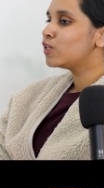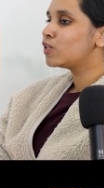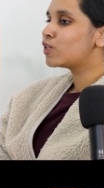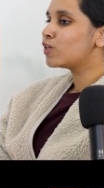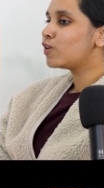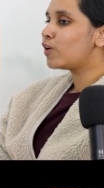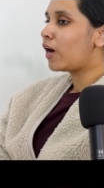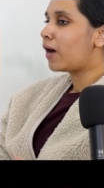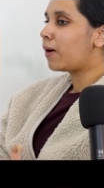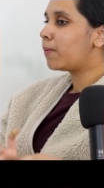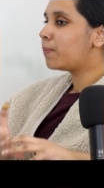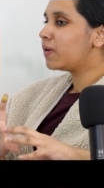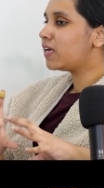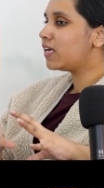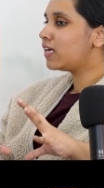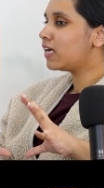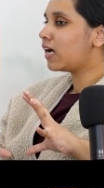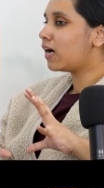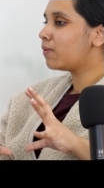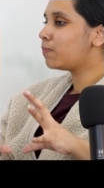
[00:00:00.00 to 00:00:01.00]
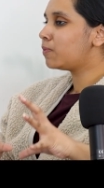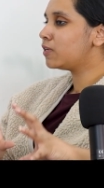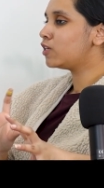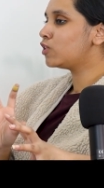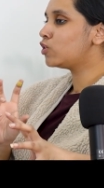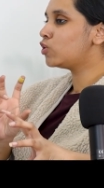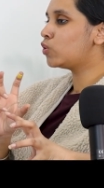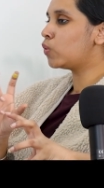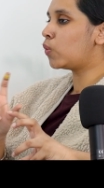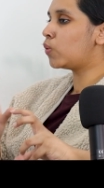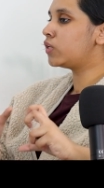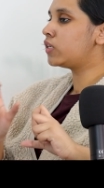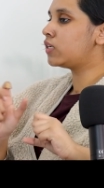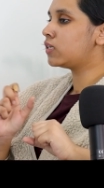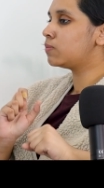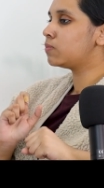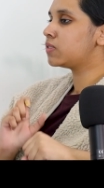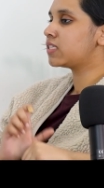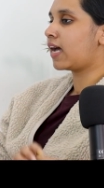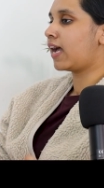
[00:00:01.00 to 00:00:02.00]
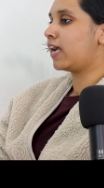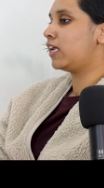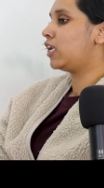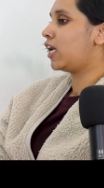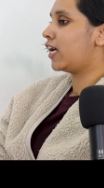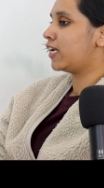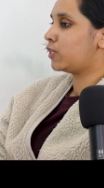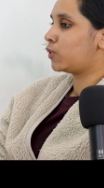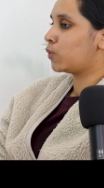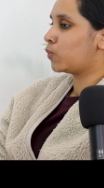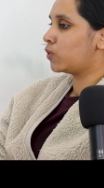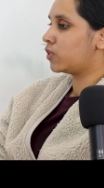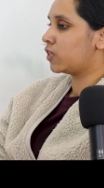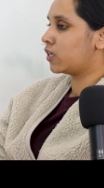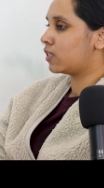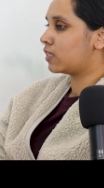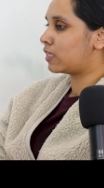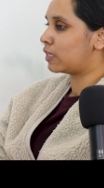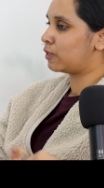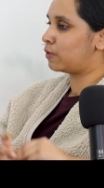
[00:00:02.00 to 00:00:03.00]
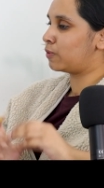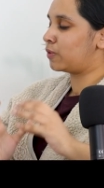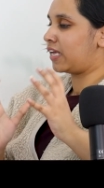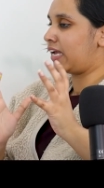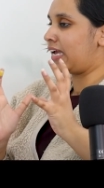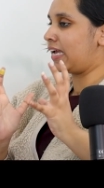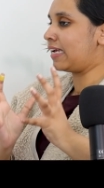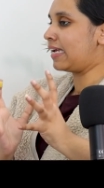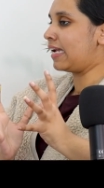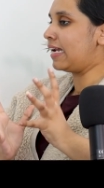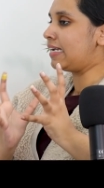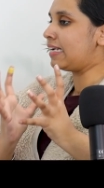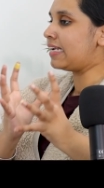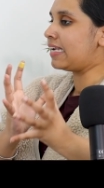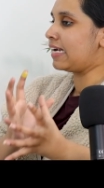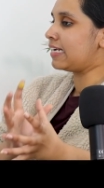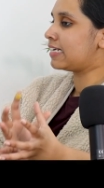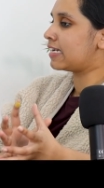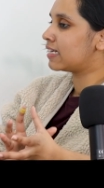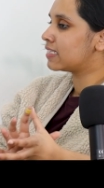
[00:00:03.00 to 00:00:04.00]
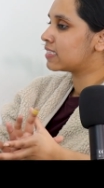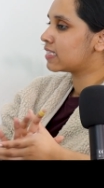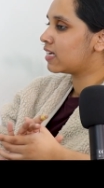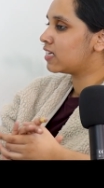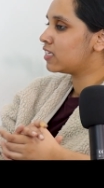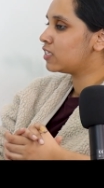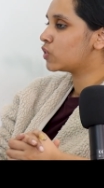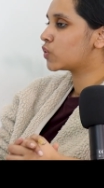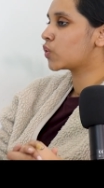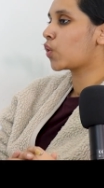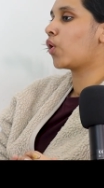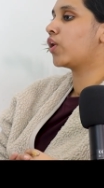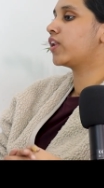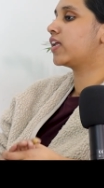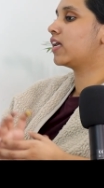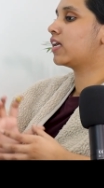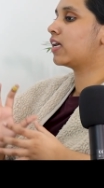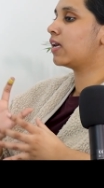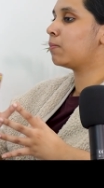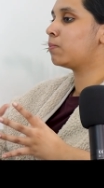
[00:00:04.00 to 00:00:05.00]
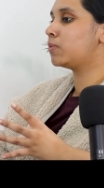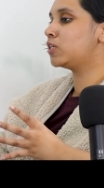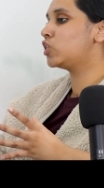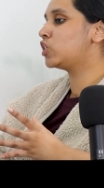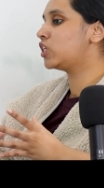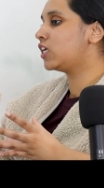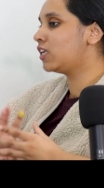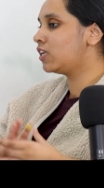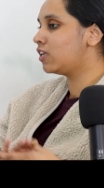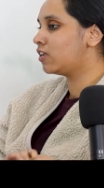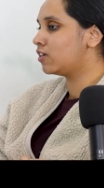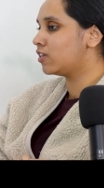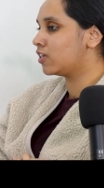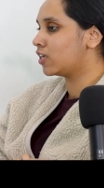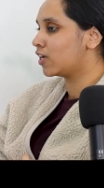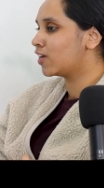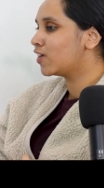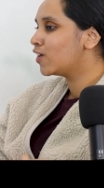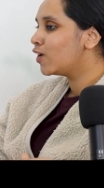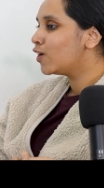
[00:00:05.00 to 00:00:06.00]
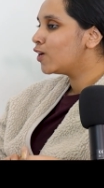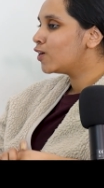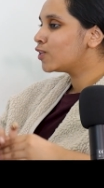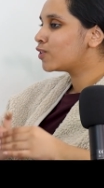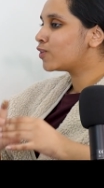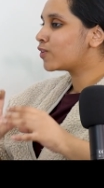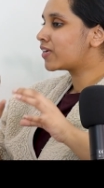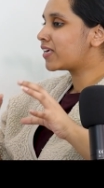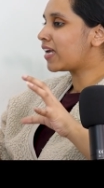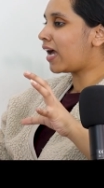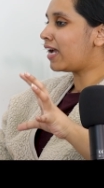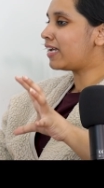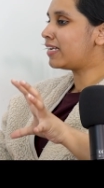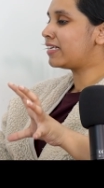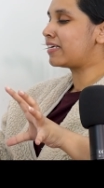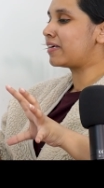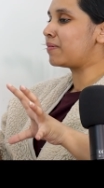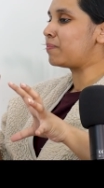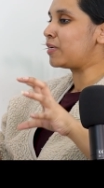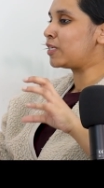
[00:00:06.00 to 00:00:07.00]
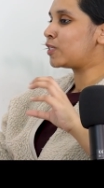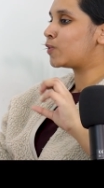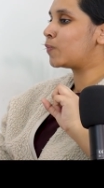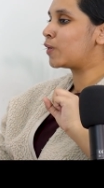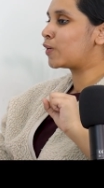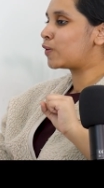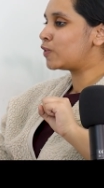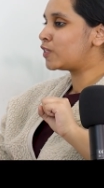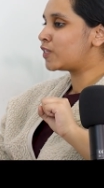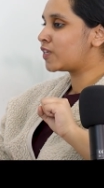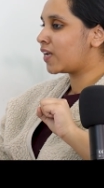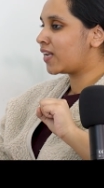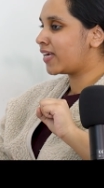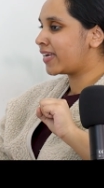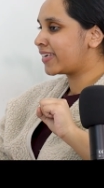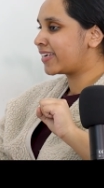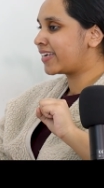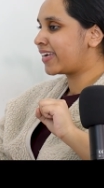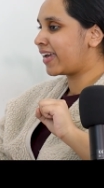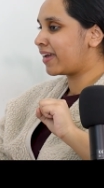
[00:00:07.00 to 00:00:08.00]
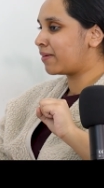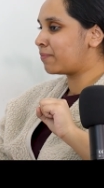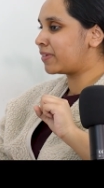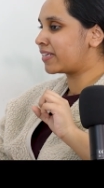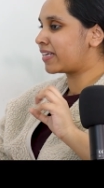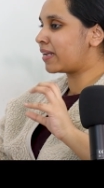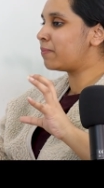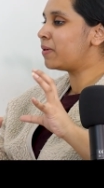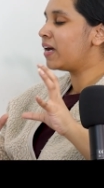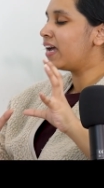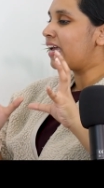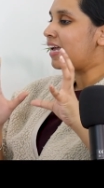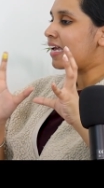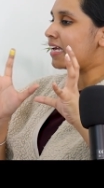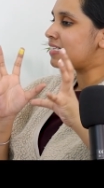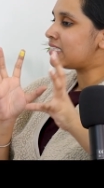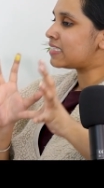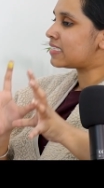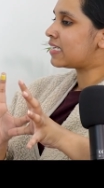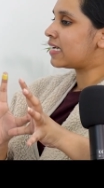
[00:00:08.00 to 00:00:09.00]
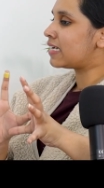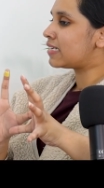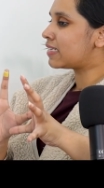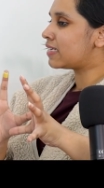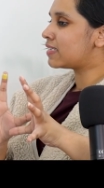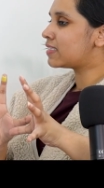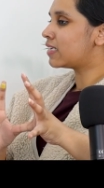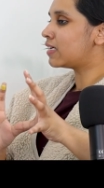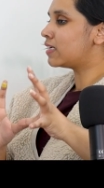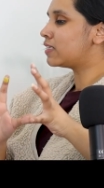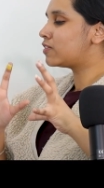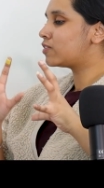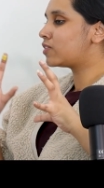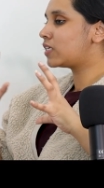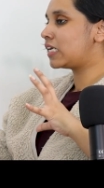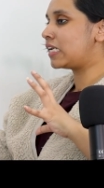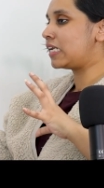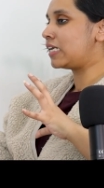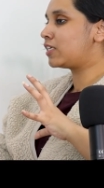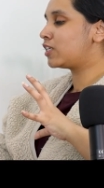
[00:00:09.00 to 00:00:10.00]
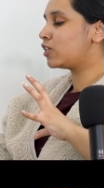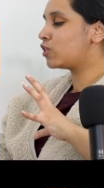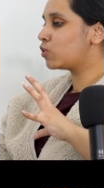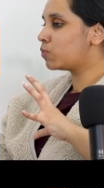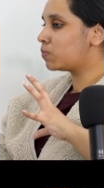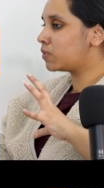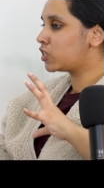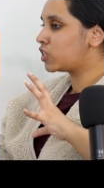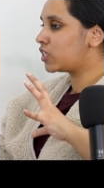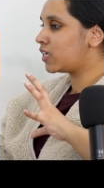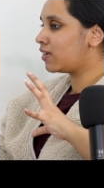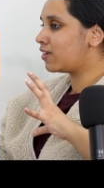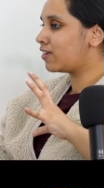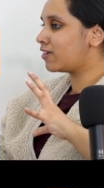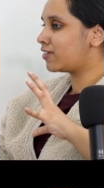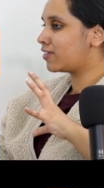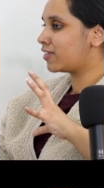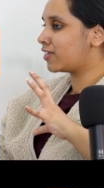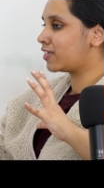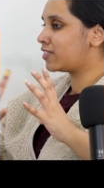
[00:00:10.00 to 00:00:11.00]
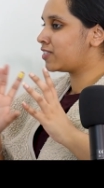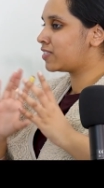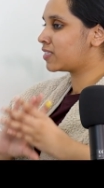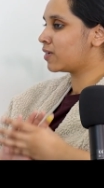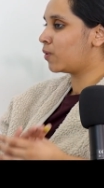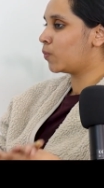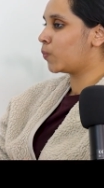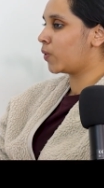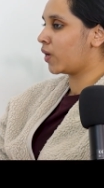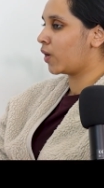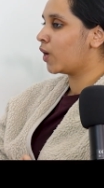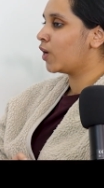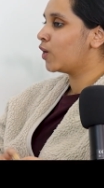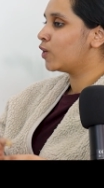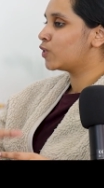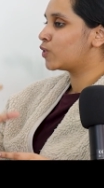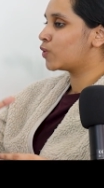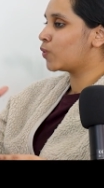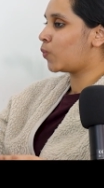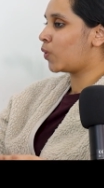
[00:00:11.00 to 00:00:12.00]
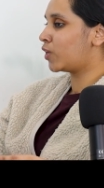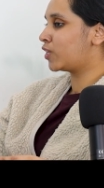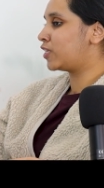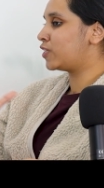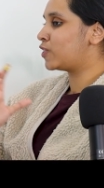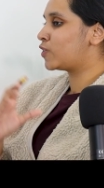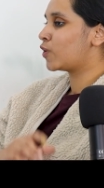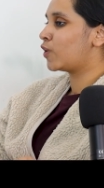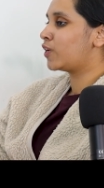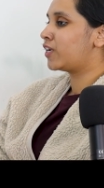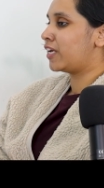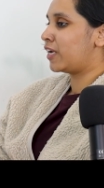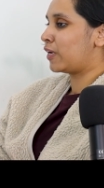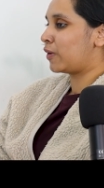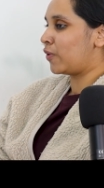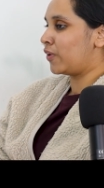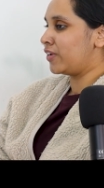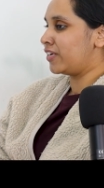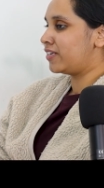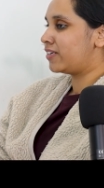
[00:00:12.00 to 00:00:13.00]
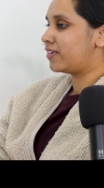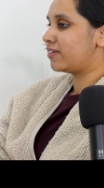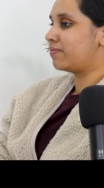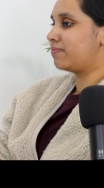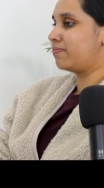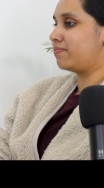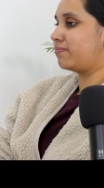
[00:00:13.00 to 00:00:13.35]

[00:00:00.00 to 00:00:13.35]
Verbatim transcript: सो अभी यहाँ पे ना दो टर्म्स हाईलाइट हो रही है तरुण एक है डेटा साइंस और एक है मशीन लर्निंग सो क्या इनके बीच में कुछ लिंक है मतलब इस डेटा साइंस रिलेटेड टू मशीन लर्निंग इन सम वे सो वॉट इज़ योर टेक ऑन इट